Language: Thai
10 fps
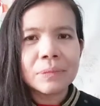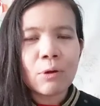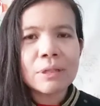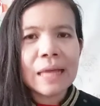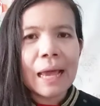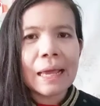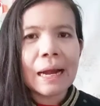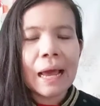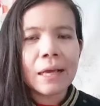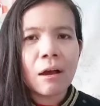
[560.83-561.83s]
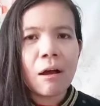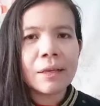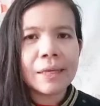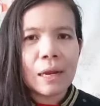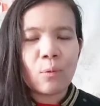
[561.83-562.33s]
สงสัยอะไรก็
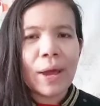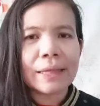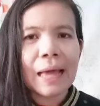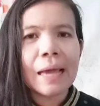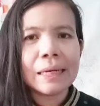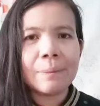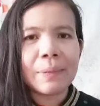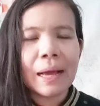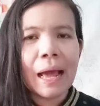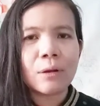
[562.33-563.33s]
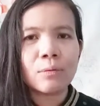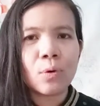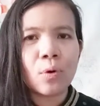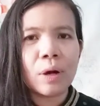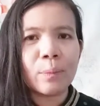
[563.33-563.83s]
เขียนไว้ใต้คลิปนะคะ ทุก
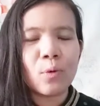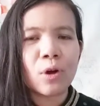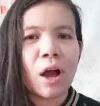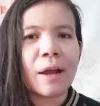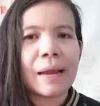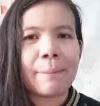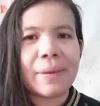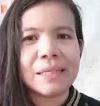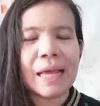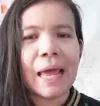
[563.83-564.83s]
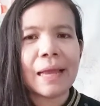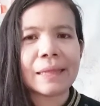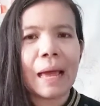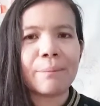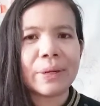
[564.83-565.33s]
คนปูก็นำมาแชร์
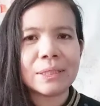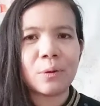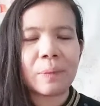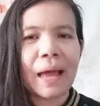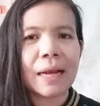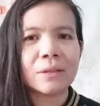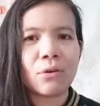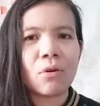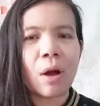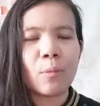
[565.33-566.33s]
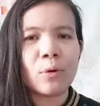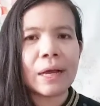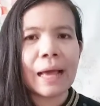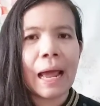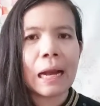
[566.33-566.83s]
ตามประสบการณ์ตรงของปู
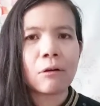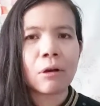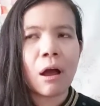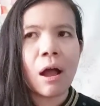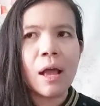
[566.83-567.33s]
นะคะ แล้วก็